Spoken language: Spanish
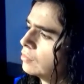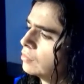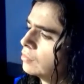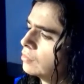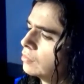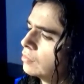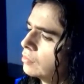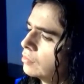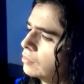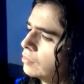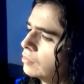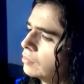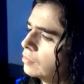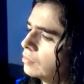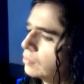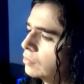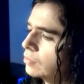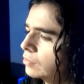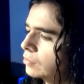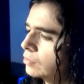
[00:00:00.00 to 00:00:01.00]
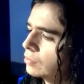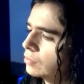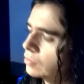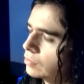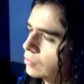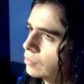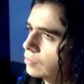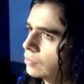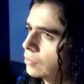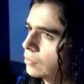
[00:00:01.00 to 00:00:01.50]
O sea, en el
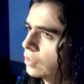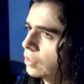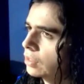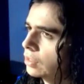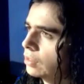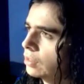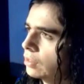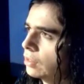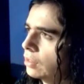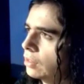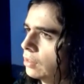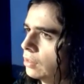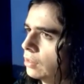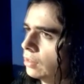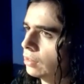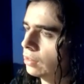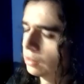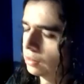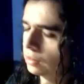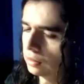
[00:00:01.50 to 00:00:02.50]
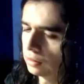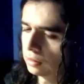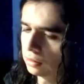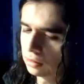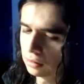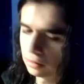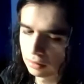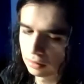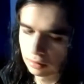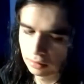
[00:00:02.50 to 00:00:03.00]
futuro, yo creo que de unos 30,
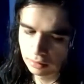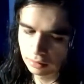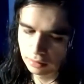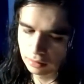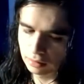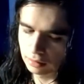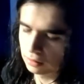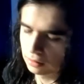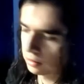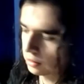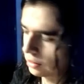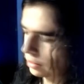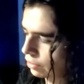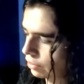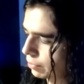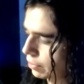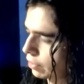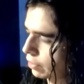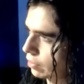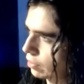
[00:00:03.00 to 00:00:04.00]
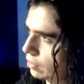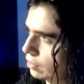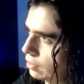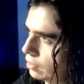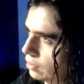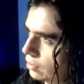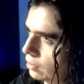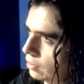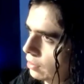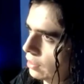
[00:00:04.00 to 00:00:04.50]
40 años, yo creo que eso será un
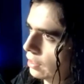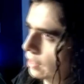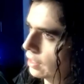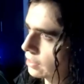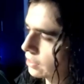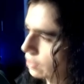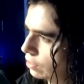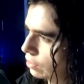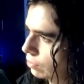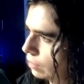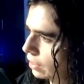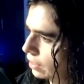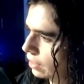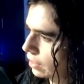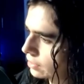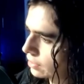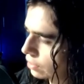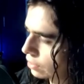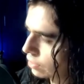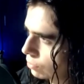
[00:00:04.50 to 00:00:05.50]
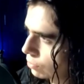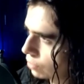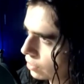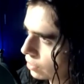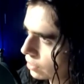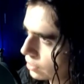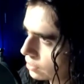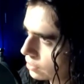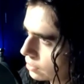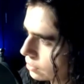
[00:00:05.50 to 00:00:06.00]
trabajo normal como,
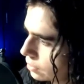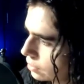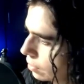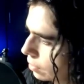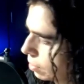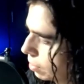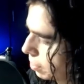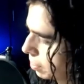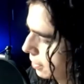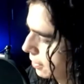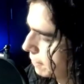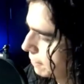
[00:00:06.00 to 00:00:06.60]
policía.